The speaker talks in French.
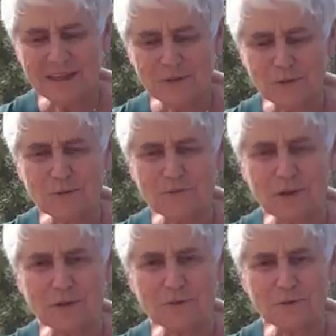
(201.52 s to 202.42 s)
Et
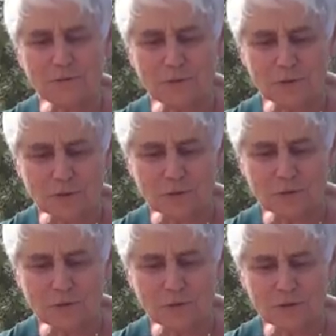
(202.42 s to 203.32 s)
souvent, nous faisons,
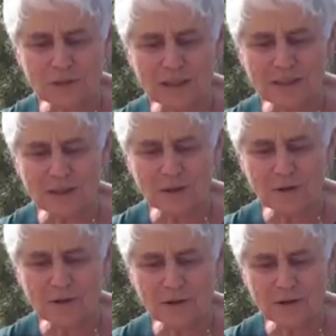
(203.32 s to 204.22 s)
nous, cette
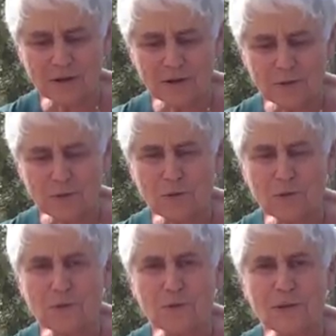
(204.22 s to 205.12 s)
erreur
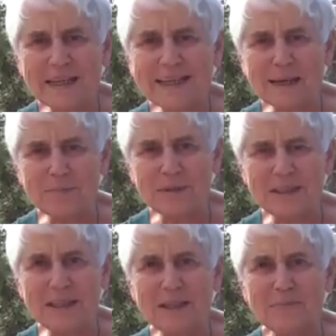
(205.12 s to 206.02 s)
de
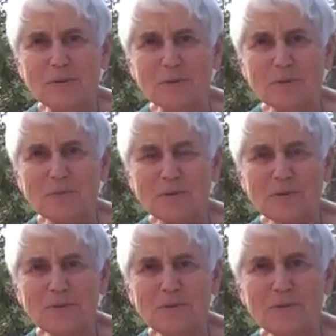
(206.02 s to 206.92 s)
décapiter les psaumes
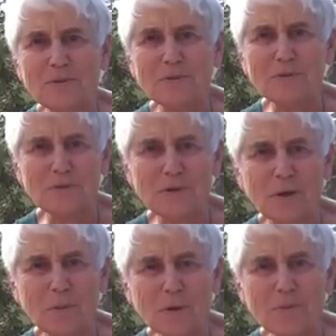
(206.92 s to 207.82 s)
de
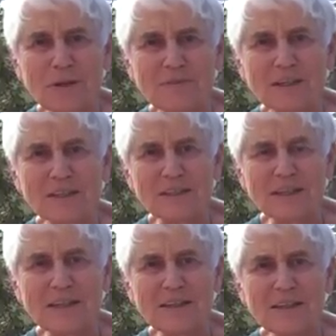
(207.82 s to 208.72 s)
leur premier
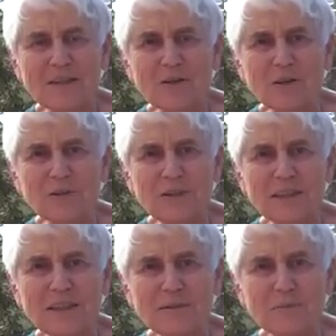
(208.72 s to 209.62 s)
verset.
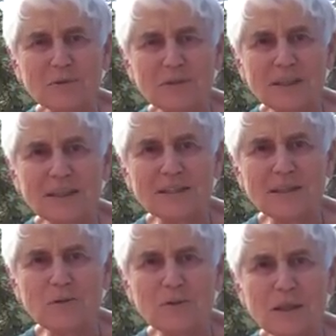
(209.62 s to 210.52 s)
Cantique des montées,
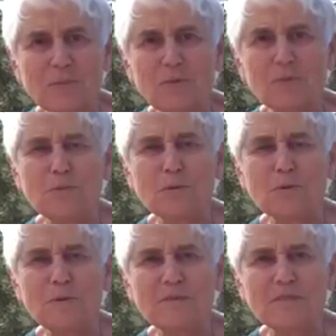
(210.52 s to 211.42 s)
c'est le début du
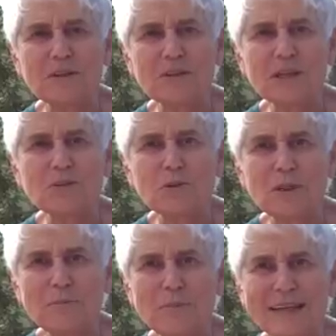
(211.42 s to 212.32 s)
premier verset, ce
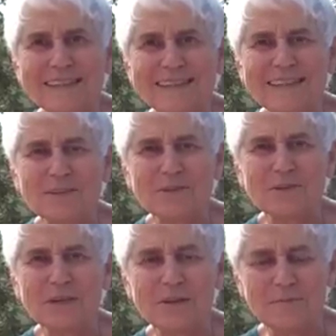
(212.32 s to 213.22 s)
n'est pas un titre
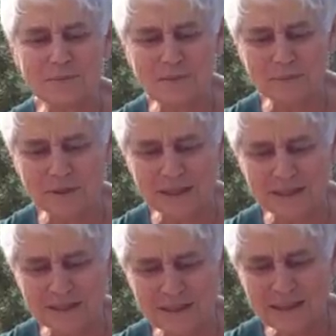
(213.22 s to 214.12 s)
dans la Bible
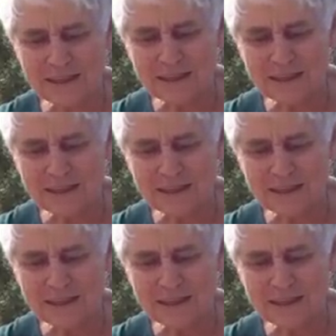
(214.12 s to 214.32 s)
hébraïque.